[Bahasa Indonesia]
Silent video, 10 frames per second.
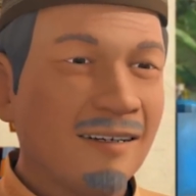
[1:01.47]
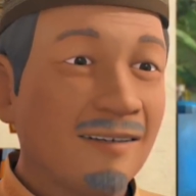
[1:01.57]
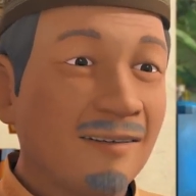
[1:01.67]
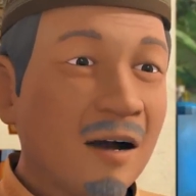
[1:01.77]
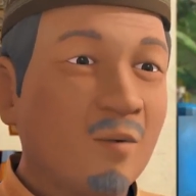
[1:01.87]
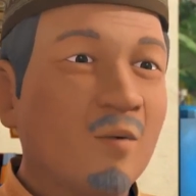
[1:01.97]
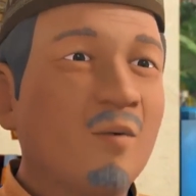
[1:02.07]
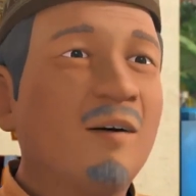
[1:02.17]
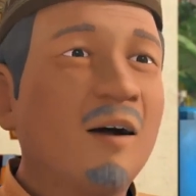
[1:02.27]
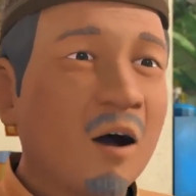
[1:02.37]
Insya
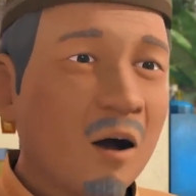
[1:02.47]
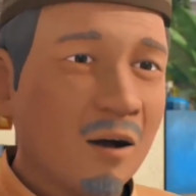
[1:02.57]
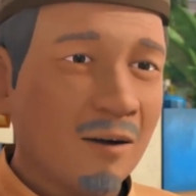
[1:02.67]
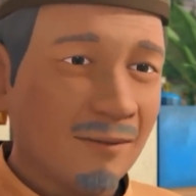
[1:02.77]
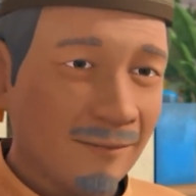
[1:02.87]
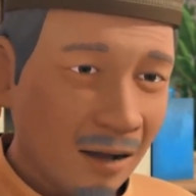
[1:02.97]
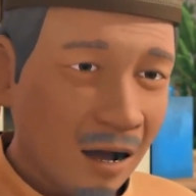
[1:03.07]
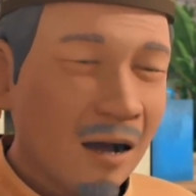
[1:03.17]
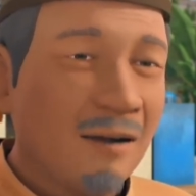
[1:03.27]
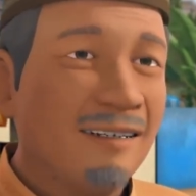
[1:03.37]
Allah
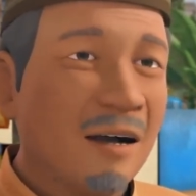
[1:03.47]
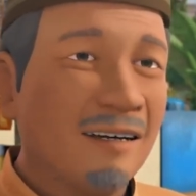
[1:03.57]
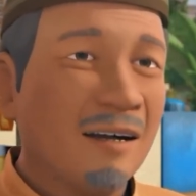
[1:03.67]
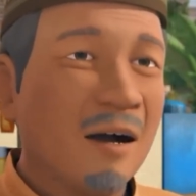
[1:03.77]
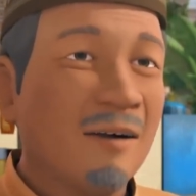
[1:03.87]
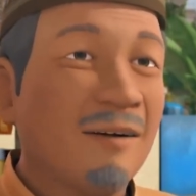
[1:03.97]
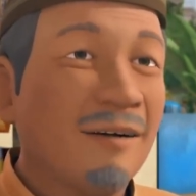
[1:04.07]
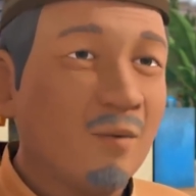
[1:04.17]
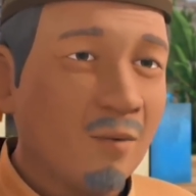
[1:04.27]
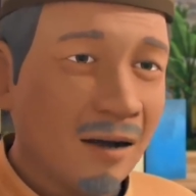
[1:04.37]
bakal dikasih jalan
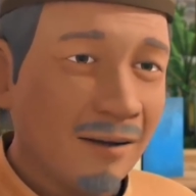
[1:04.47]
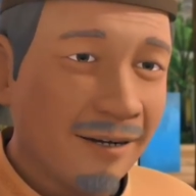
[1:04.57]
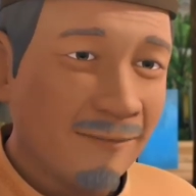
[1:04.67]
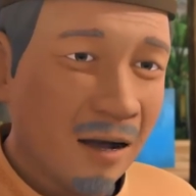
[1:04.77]
keluar